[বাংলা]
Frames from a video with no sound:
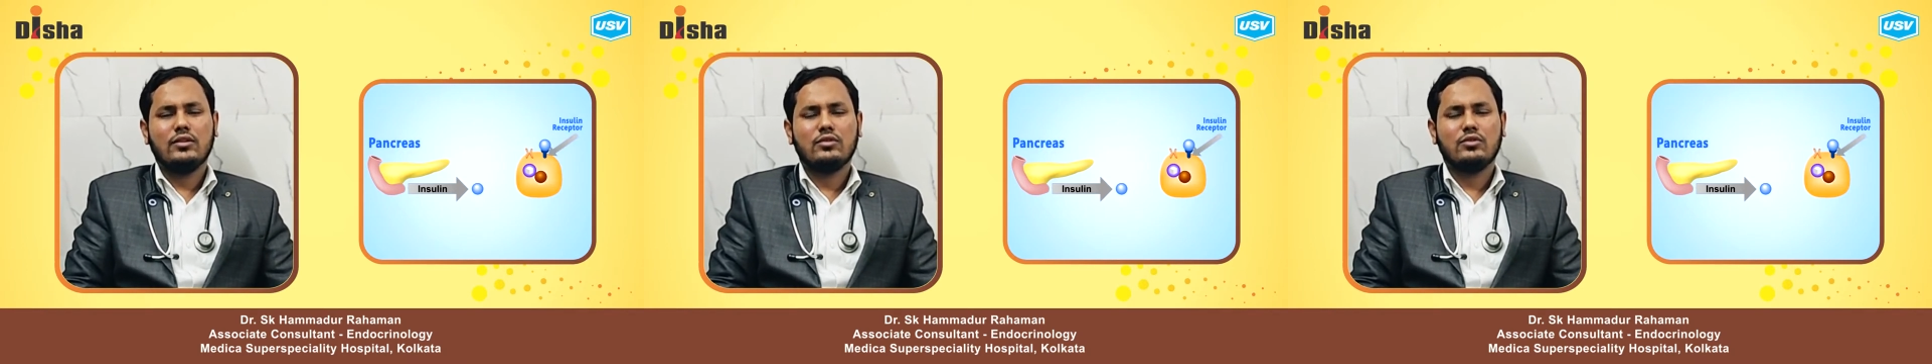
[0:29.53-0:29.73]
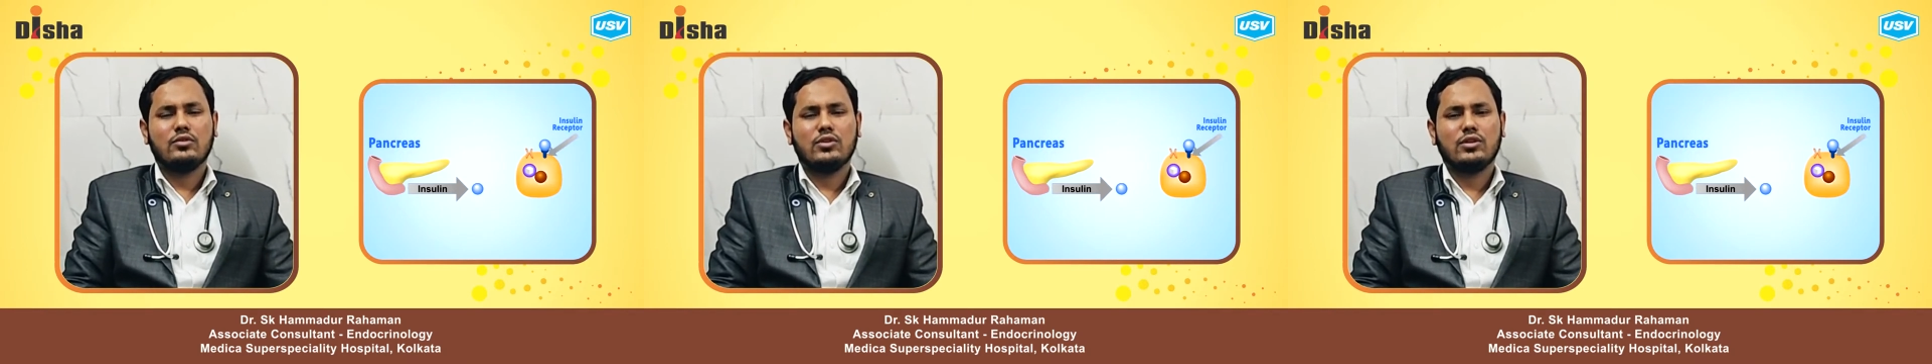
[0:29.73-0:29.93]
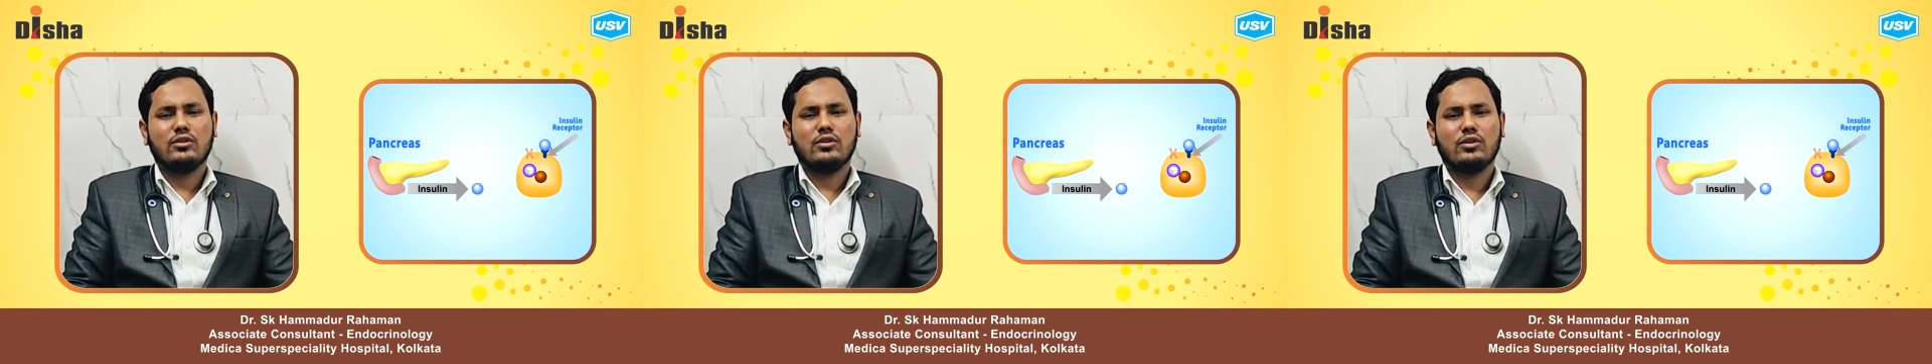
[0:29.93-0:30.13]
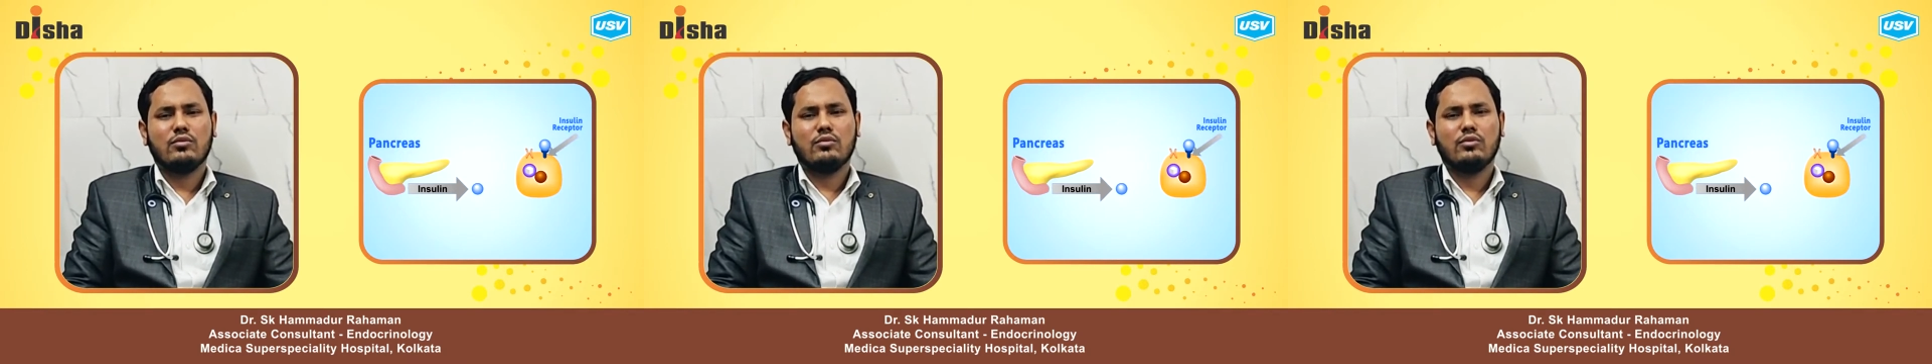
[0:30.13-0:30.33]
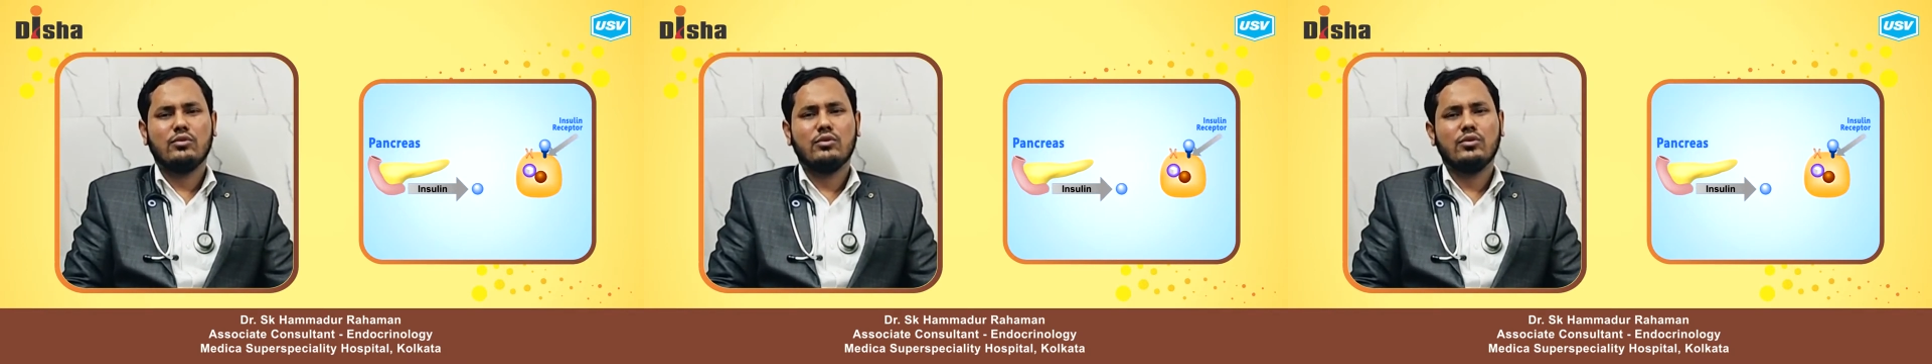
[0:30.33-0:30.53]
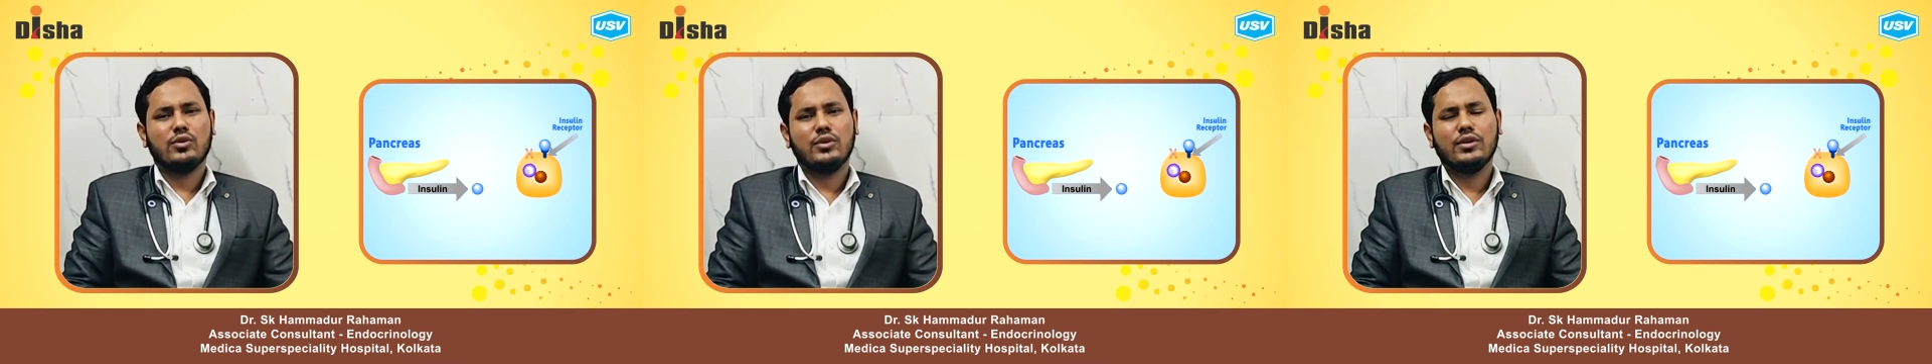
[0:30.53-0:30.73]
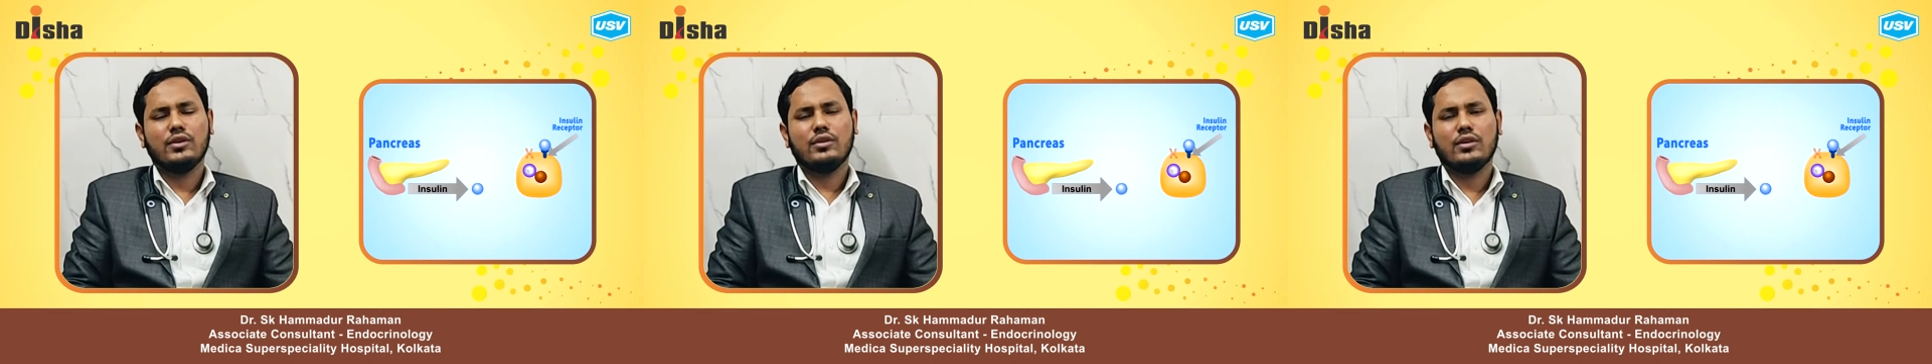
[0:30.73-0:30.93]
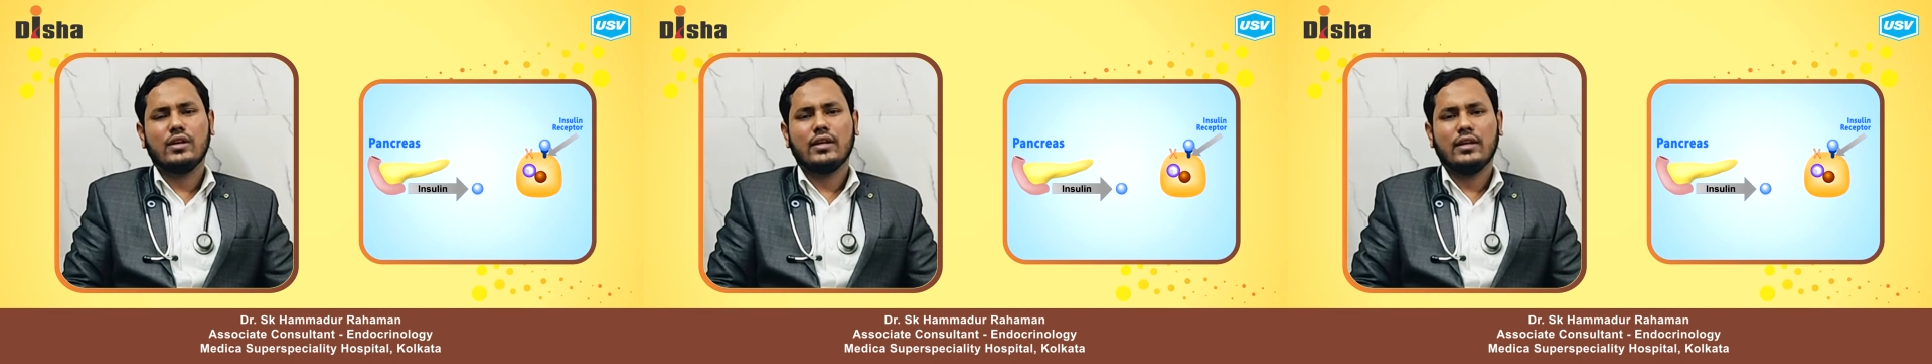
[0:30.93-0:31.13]
ইনসুলিন হরমোন
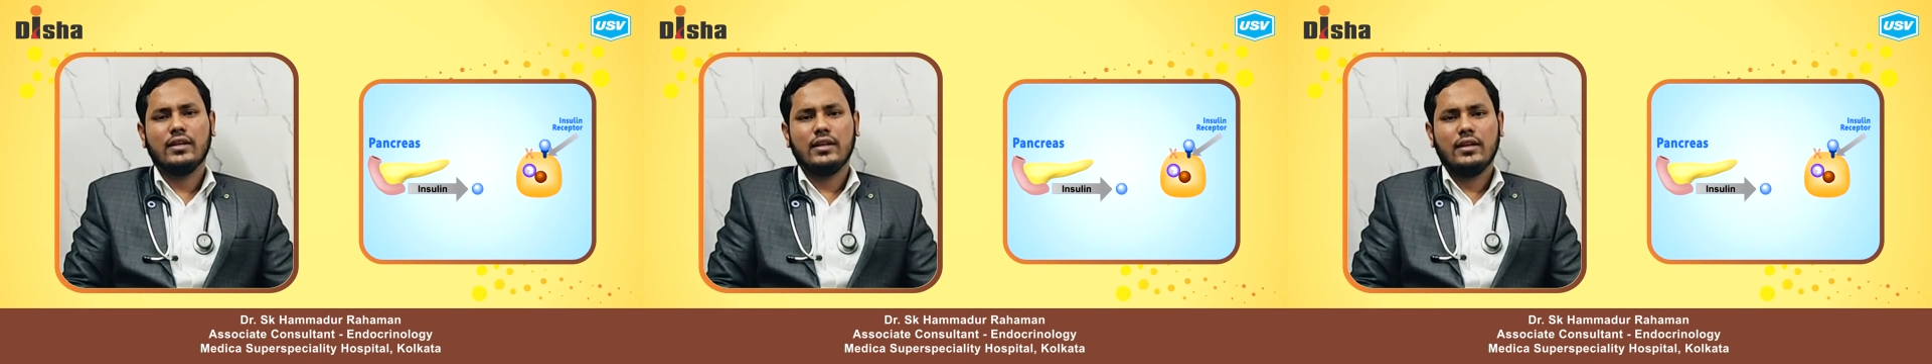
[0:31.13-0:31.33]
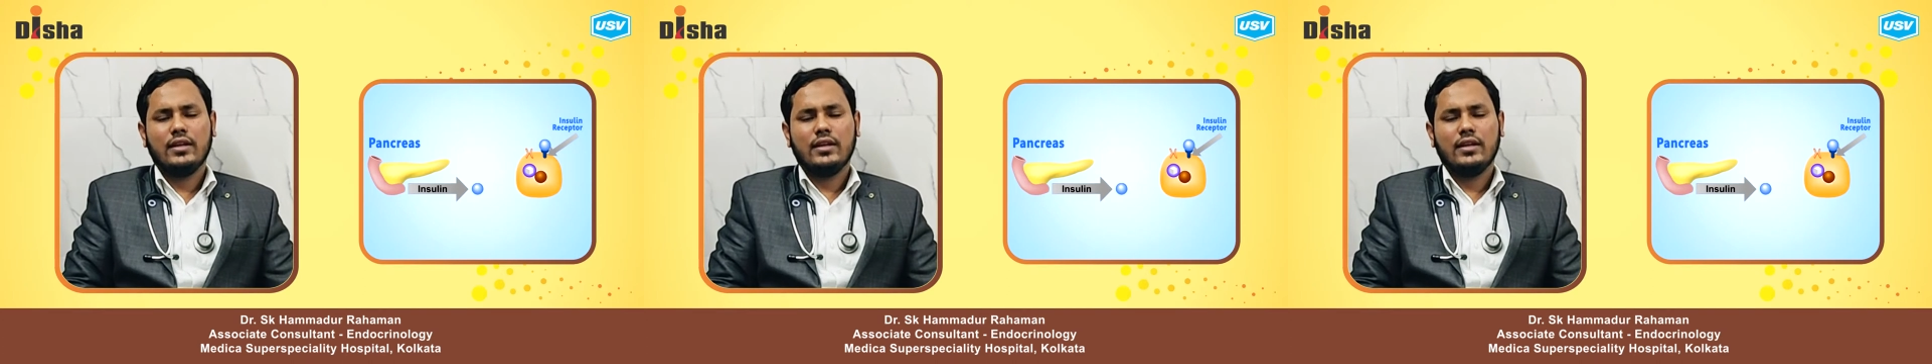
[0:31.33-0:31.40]
তৈরি করে